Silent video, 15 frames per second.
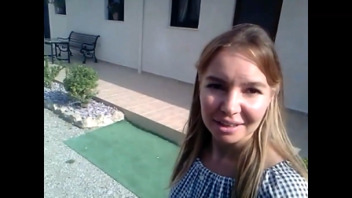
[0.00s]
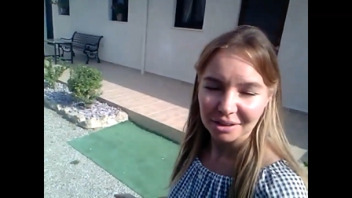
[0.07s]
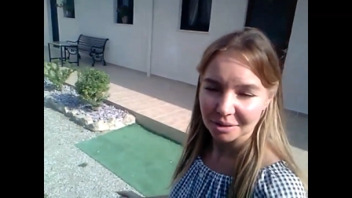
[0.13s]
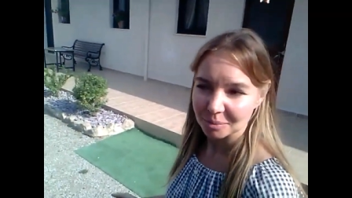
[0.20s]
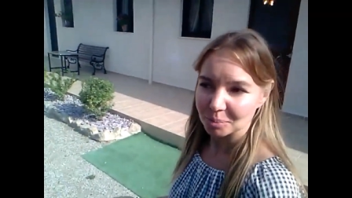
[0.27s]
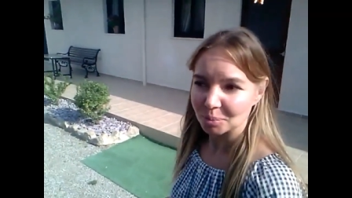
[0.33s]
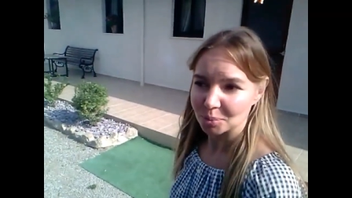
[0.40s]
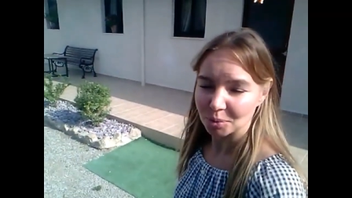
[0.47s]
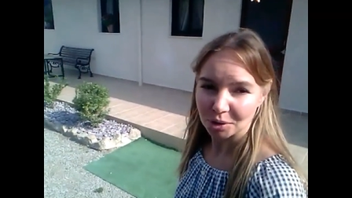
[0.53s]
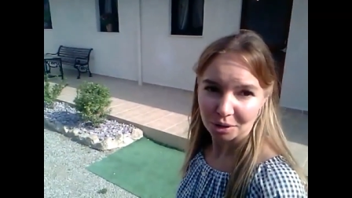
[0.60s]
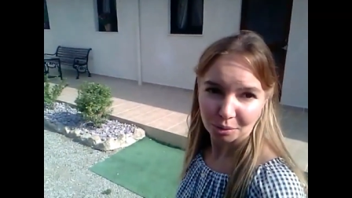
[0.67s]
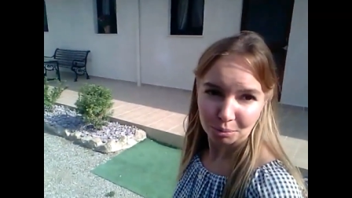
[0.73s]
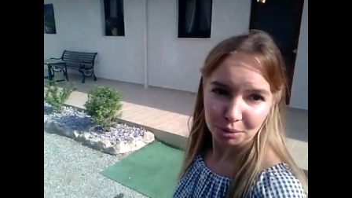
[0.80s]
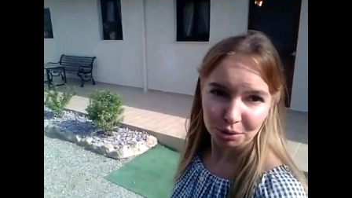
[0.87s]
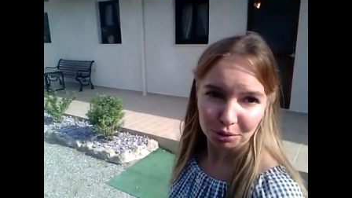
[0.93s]
э,
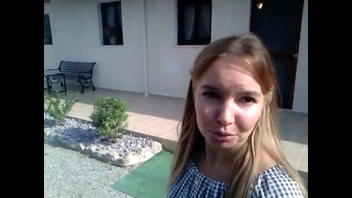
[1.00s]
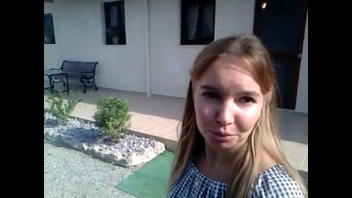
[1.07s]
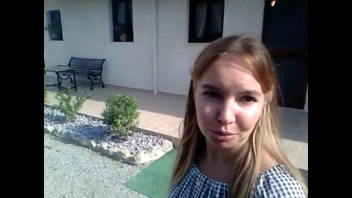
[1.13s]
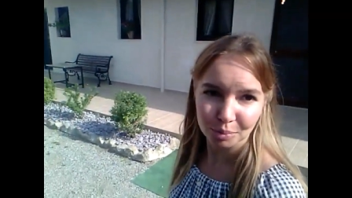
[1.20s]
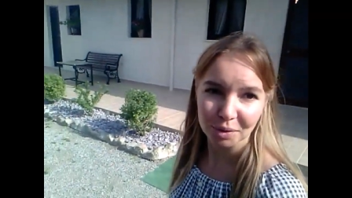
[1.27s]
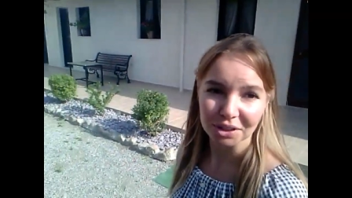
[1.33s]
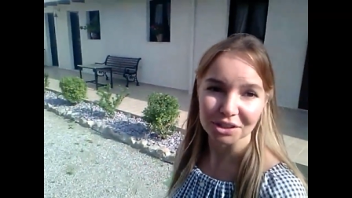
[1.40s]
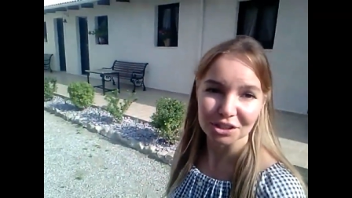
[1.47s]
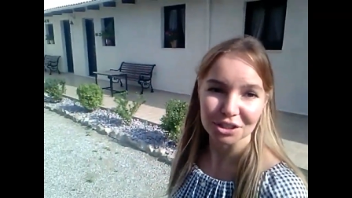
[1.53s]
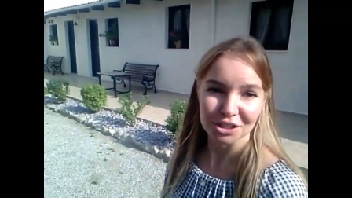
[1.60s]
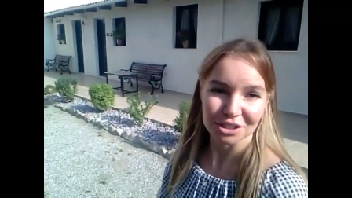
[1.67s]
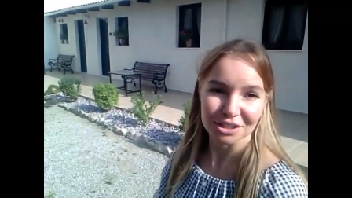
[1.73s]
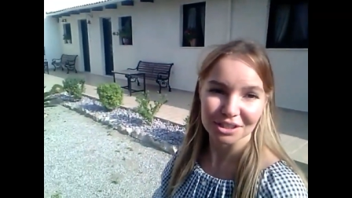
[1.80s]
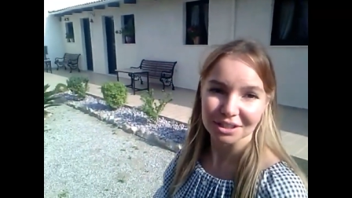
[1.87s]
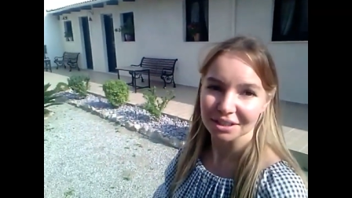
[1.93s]
приобретут
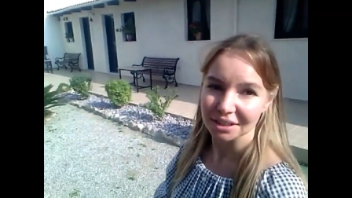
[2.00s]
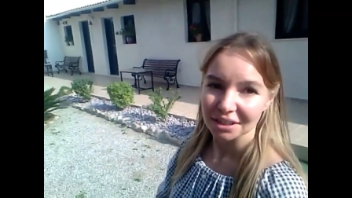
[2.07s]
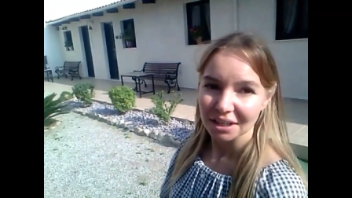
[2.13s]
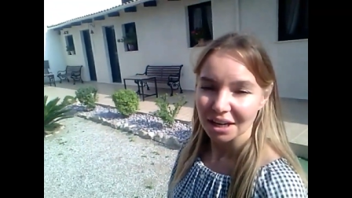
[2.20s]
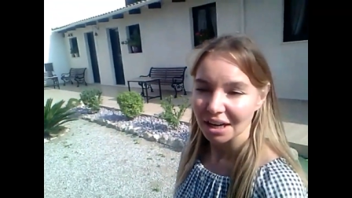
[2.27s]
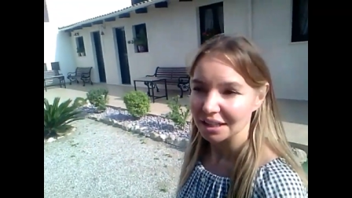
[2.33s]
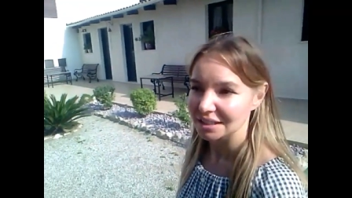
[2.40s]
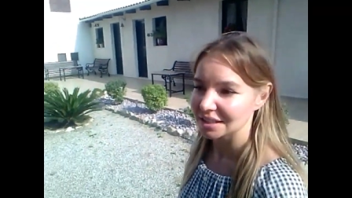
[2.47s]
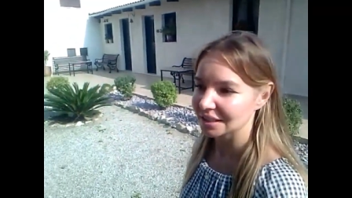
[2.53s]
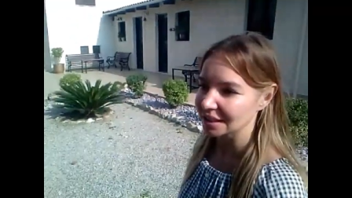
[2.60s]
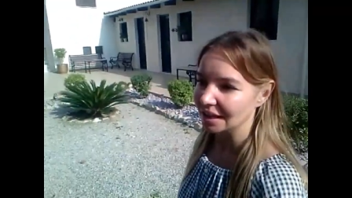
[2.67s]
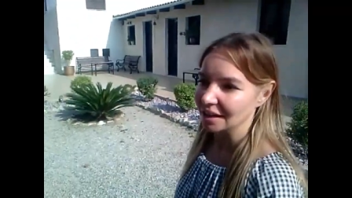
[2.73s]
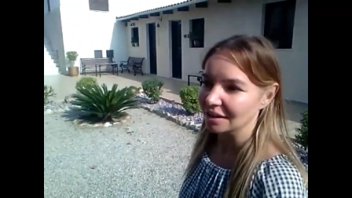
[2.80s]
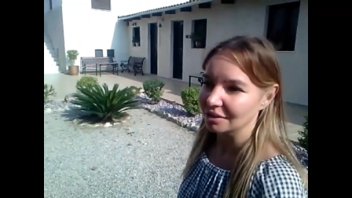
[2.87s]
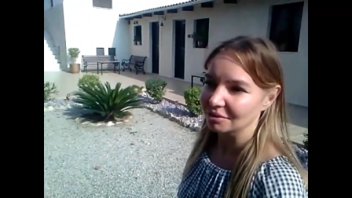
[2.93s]
практически
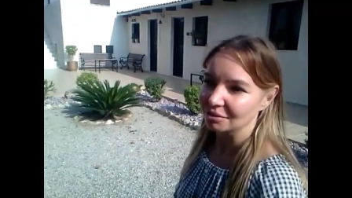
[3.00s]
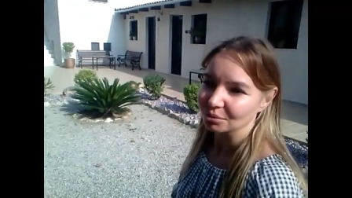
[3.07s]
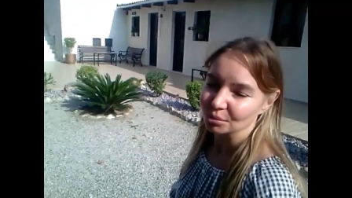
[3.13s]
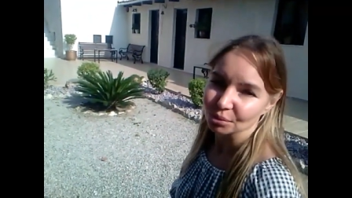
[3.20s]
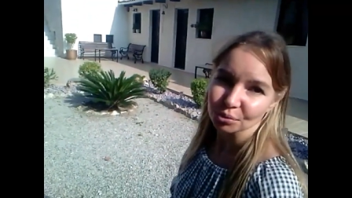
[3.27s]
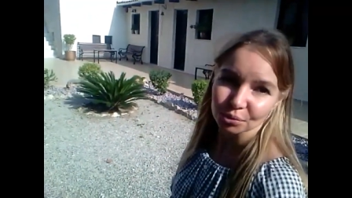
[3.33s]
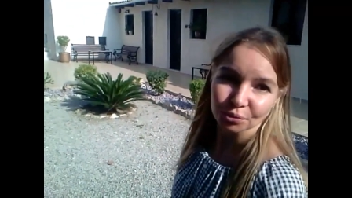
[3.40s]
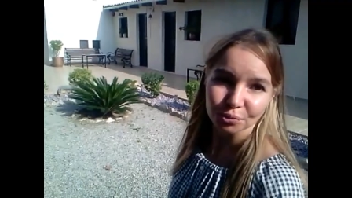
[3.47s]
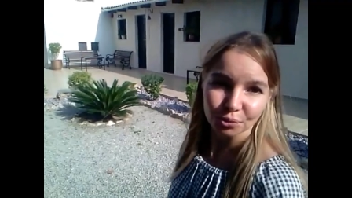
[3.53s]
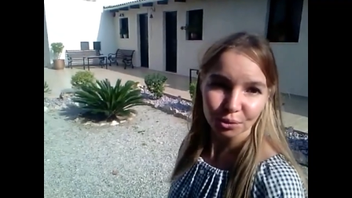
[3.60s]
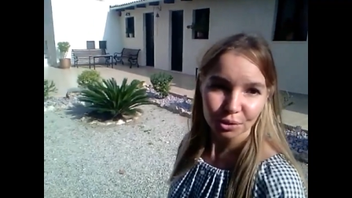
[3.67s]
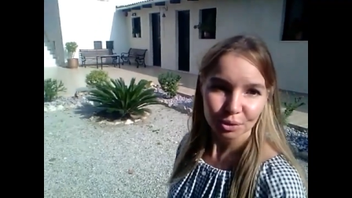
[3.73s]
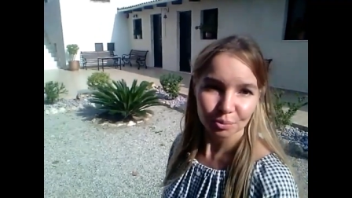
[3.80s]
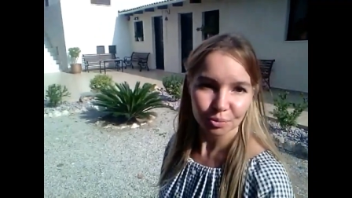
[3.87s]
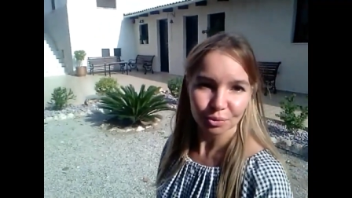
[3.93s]
одинаковую
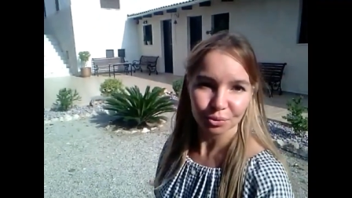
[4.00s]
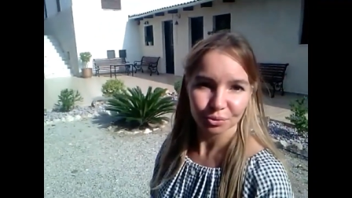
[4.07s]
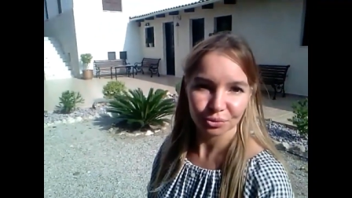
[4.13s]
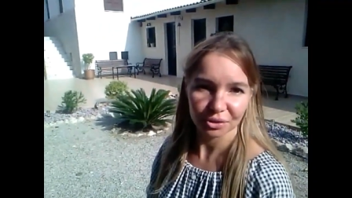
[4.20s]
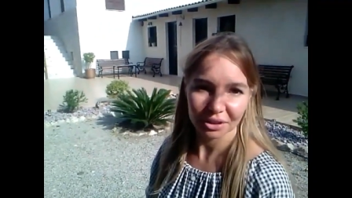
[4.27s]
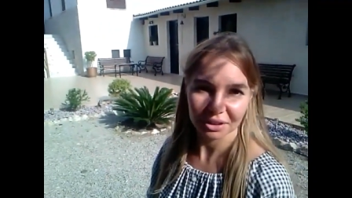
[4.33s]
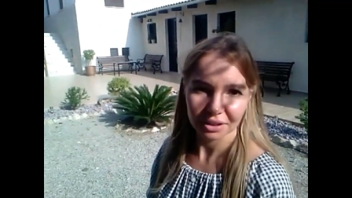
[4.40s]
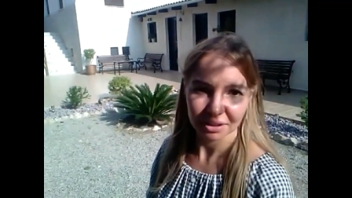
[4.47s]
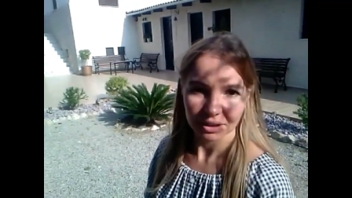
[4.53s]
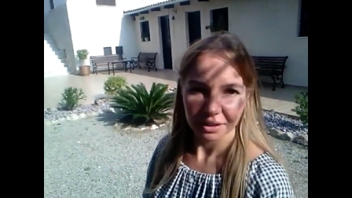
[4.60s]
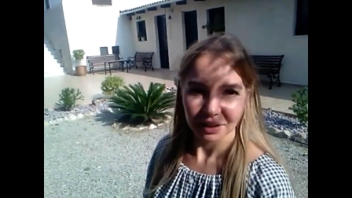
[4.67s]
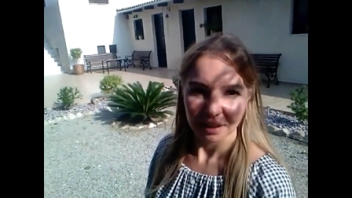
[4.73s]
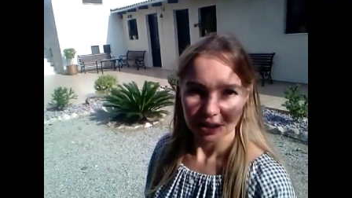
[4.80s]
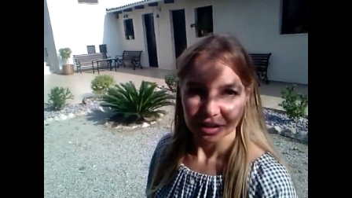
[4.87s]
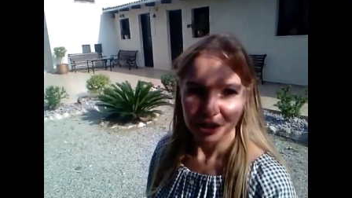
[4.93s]
форму, вид
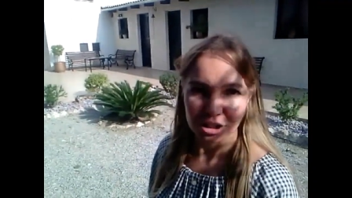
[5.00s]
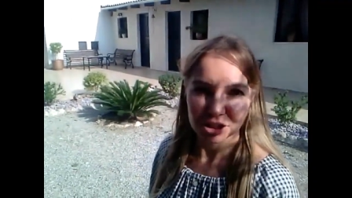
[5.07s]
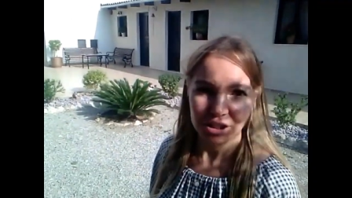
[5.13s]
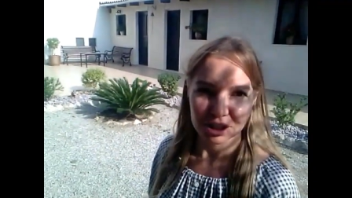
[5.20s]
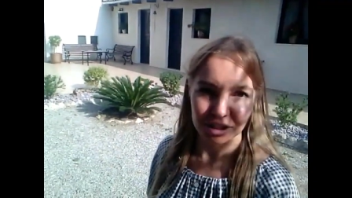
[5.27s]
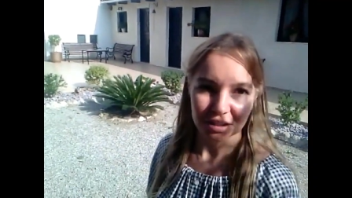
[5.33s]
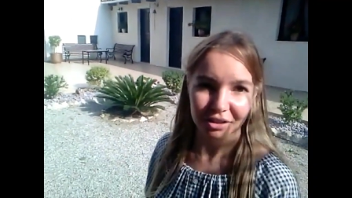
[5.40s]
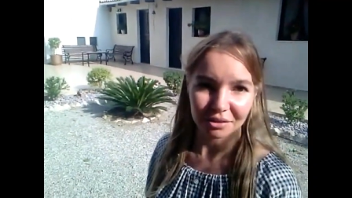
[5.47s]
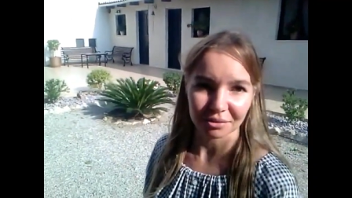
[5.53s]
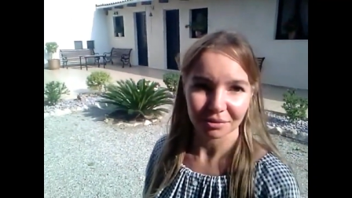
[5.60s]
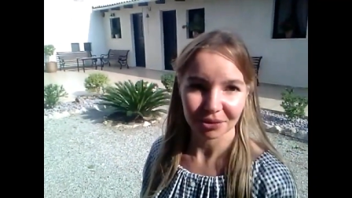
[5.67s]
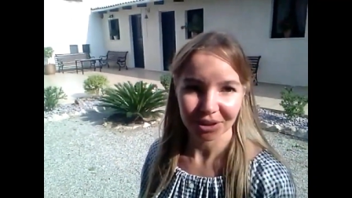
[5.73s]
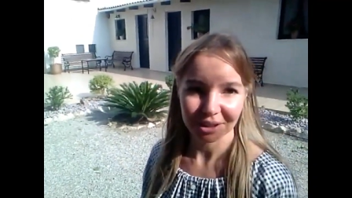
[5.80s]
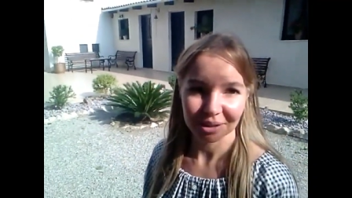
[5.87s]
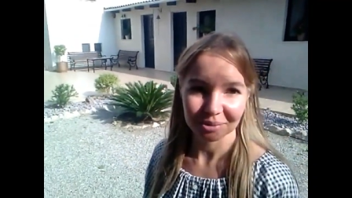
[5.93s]
с течением